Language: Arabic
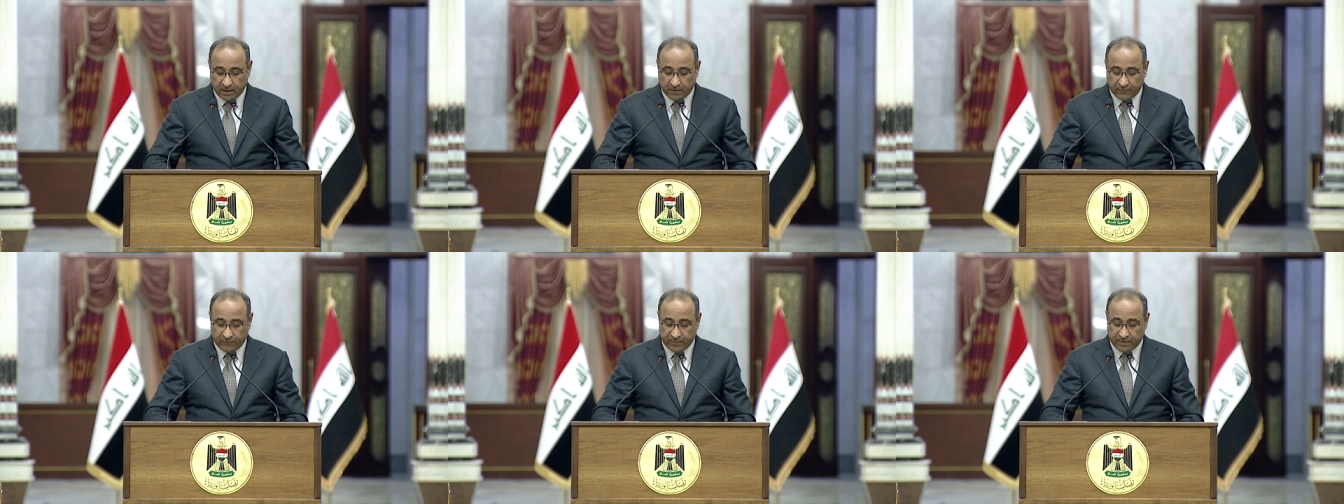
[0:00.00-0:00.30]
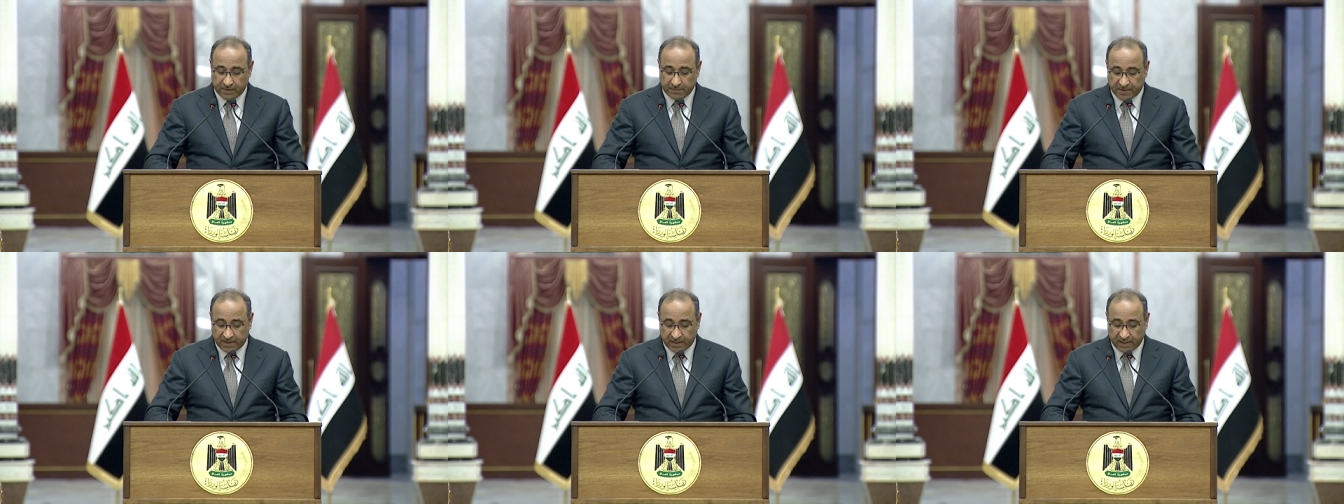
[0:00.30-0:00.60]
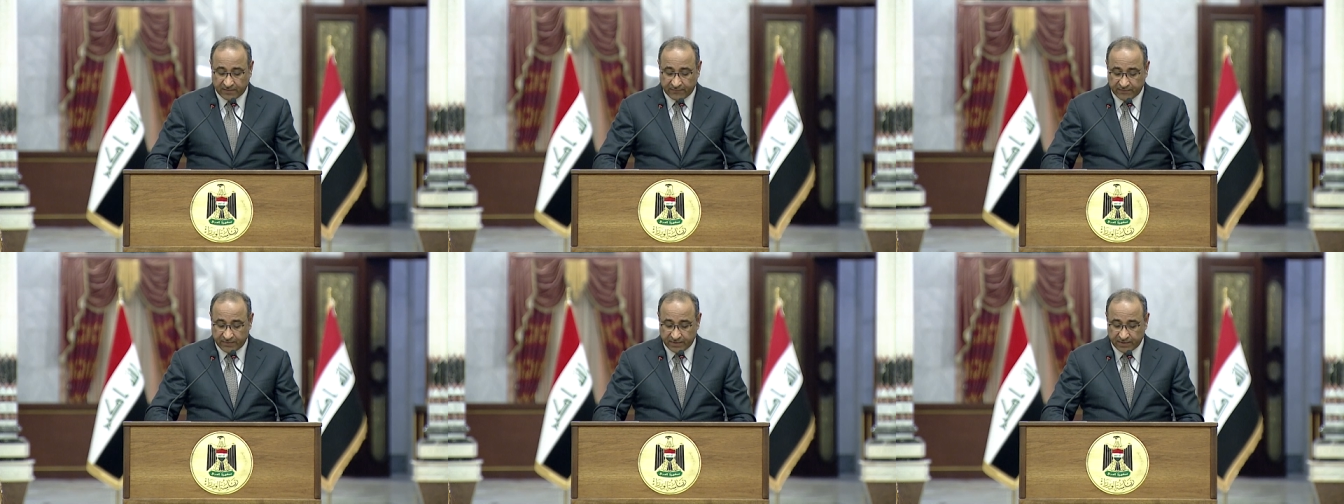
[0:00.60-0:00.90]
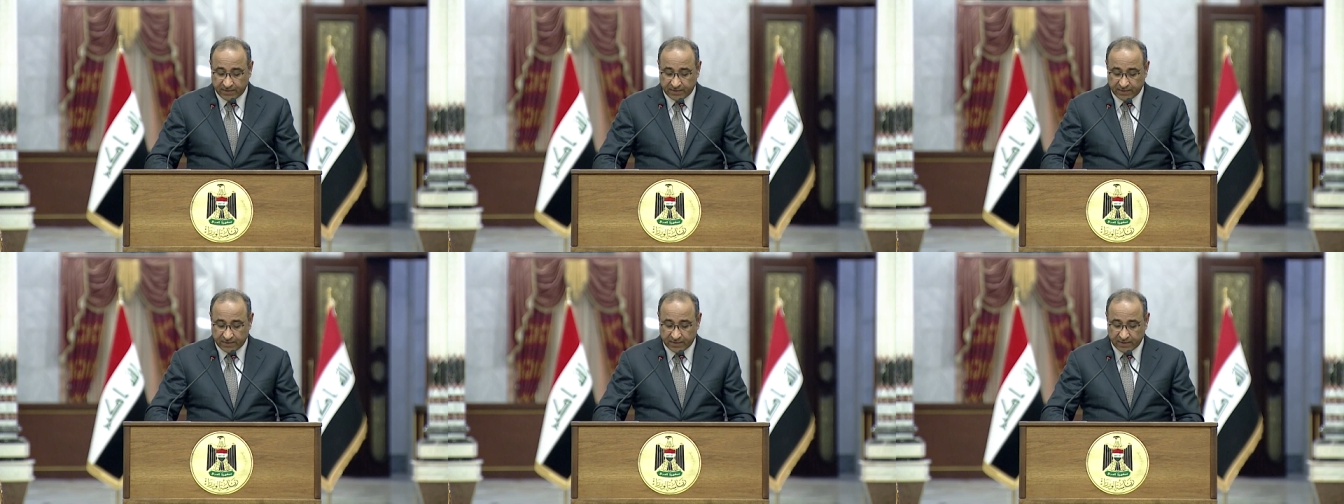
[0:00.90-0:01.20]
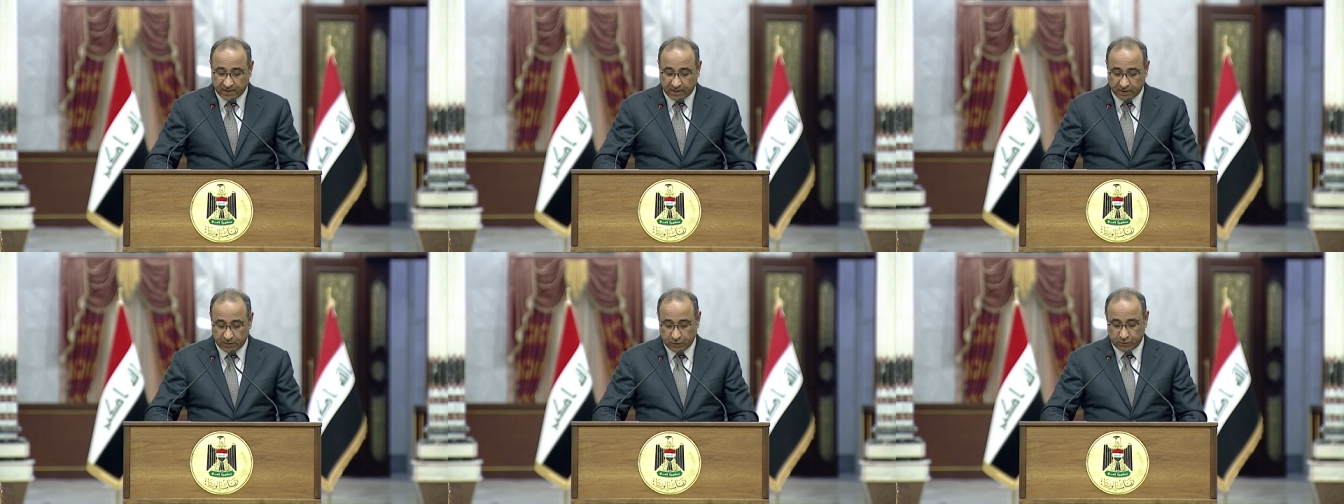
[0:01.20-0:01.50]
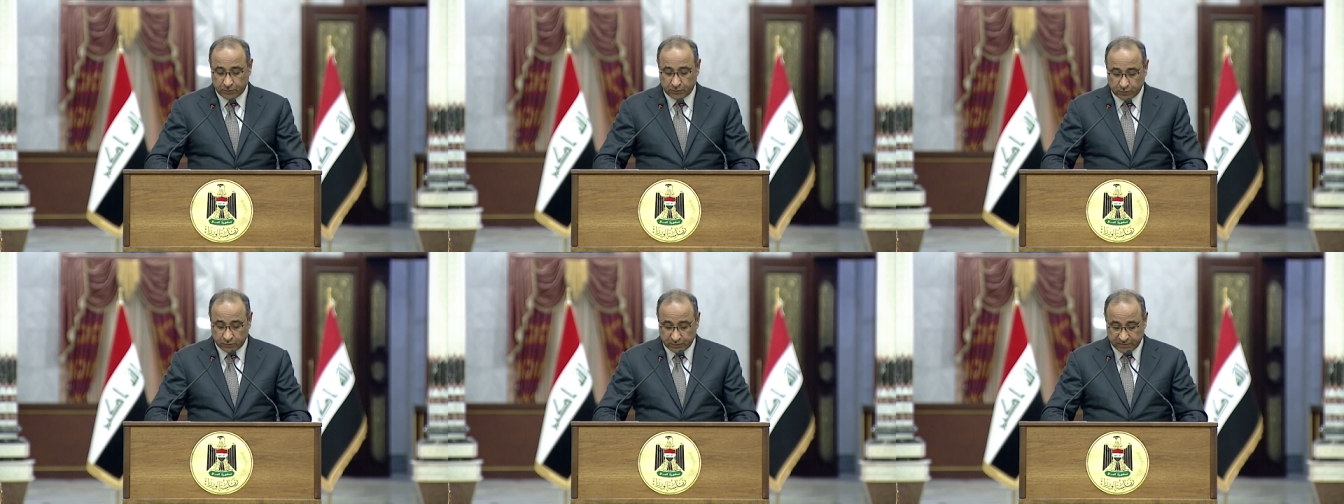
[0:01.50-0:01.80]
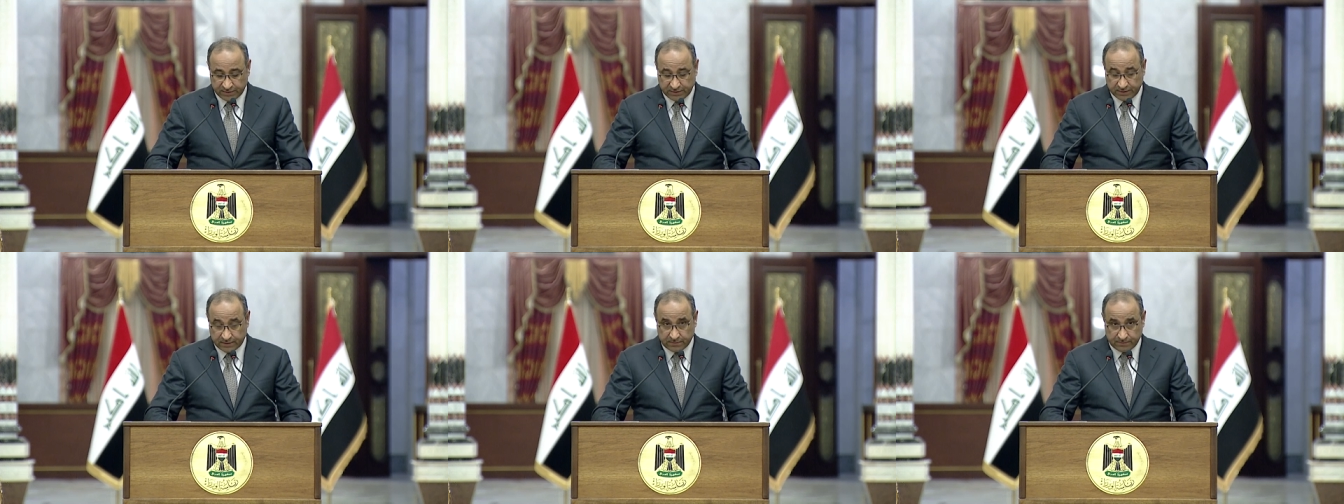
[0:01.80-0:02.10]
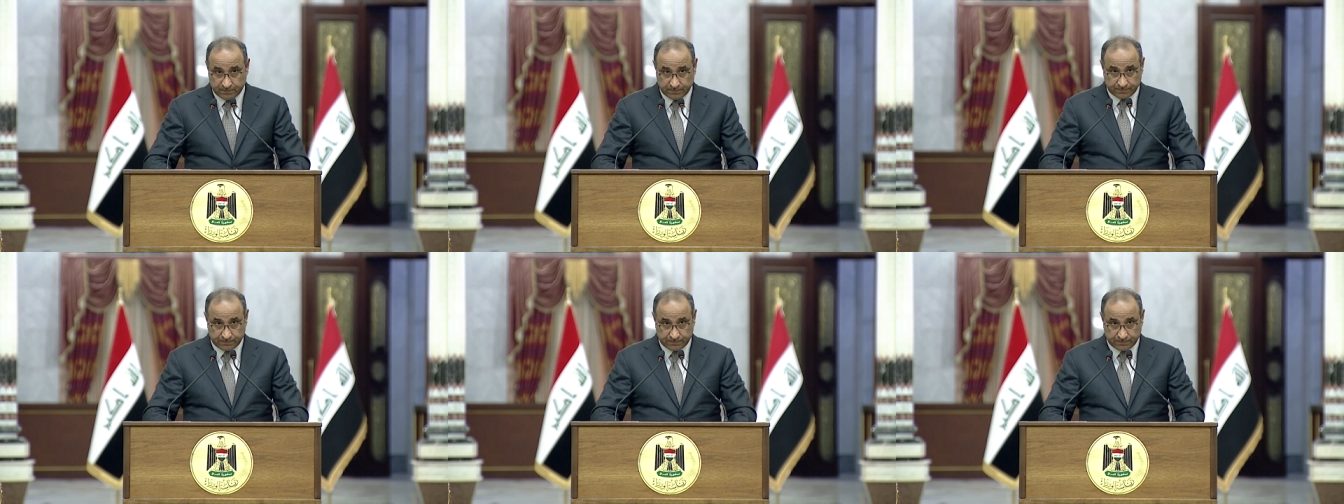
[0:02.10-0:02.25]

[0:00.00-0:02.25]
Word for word: في المنافذ الحدودية